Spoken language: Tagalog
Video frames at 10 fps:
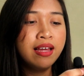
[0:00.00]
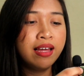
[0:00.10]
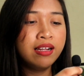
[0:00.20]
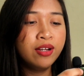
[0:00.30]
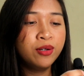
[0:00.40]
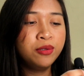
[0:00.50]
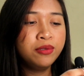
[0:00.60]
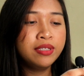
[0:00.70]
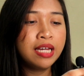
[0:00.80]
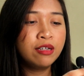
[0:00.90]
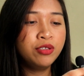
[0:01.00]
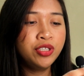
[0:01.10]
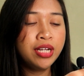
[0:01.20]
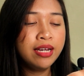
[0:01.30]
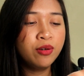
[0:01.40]
Hello, sound
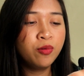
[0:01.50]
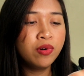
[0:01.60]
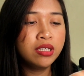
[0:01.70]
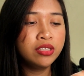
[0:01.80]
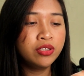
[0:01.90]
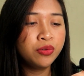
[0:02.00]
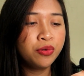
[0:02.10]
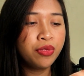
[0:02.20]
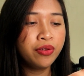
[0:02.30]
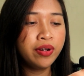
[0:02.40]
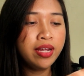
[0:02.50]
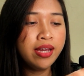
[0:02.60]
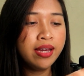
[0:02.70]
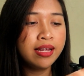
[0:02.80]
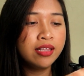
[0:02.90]
check. 1, 2,
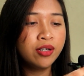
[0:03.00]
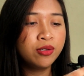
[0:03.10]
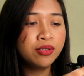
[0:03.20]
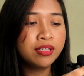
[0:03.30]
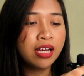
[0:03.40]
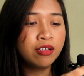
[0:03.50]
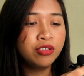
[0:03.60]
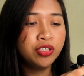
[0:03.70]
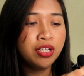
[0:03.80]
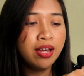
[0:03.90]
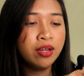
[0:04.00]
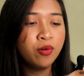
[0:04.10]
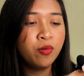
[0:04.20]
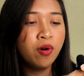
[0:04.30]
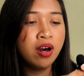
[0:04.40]
3. Hello, sound check.
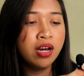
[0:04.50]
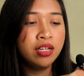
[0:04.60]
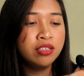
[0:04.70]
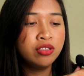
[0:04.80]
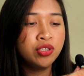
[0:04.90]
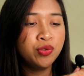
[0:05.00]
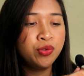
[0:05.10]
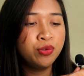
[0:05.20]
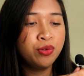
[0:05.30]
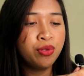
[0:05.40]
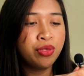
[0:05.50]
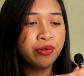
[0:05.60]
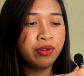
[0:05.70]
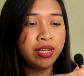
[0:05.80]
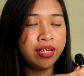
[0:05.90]
1, 2,
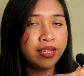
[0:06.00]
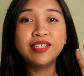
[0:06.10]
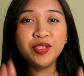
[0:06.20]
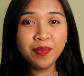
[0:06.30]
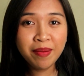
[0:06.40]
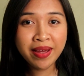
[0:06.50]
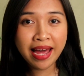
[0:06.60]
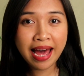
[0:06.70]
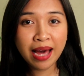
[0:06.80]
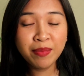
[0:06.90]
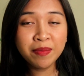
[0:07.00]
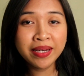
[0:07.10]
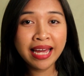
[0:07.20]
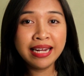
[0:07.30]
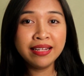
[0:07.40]
3. So mamaya, habang
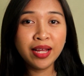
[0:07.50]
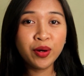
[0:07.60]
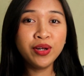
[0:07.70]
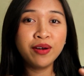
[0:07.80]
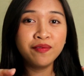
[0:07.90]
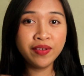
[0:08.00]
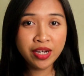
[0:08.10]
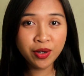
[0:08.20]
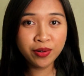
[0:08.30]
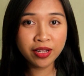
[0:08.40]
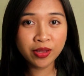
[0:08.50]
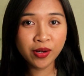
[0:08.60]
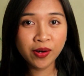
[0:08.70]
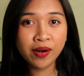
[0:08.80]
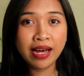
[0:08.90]
mag-edit ako ng video na
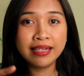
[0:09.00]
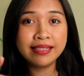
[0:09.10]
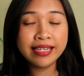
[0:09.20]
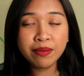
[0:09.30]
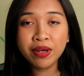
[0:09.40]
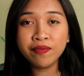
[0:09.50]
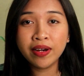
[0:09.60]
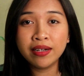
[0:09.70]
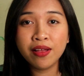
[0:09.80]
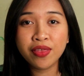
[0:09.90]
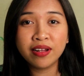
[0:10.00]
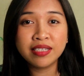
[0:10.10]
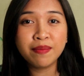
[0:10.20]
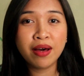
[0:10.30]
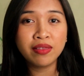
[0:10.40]
to, I'll say my final
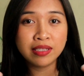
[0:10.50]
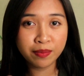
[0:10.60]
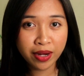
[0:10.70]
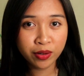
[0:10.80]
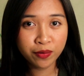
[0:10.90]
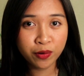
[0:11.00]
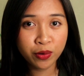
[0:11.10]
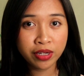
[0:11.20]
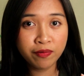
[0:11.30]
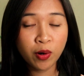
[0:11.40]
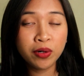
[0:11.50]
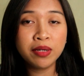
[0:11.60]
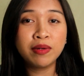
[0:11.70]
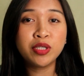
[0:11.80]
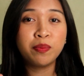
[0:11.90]
thoughts about this microphone. If
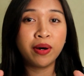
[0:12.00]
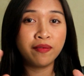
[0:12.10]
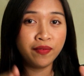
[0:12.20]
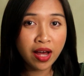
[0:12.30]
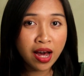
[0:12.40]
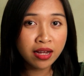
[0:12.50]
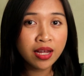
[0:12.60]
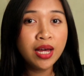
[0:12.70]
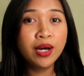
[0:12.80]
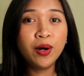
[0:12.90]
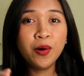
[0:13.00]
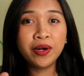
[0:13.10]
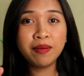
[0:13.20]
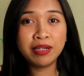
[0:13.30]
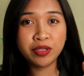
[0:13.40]
okay ba siya pang vlog,
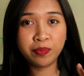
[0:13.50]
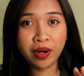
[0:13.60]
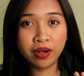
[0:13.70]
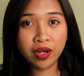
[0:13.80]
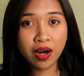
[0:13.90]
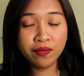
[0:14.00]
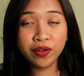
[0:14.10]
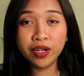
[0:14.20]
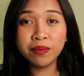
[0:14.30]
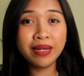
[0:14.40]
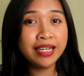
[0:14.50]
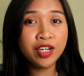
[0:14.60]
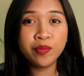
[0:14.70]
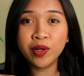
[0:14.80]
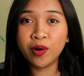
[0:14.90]
okay ba siya pang cover,
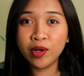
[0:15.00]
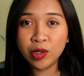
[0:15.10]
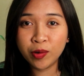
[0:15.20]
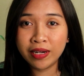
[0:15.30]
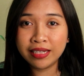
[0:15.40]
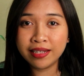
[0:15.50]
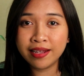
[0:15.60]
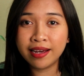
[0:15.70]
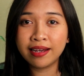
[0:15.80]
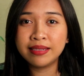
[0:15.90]
malinaw ba yung audio quality niya.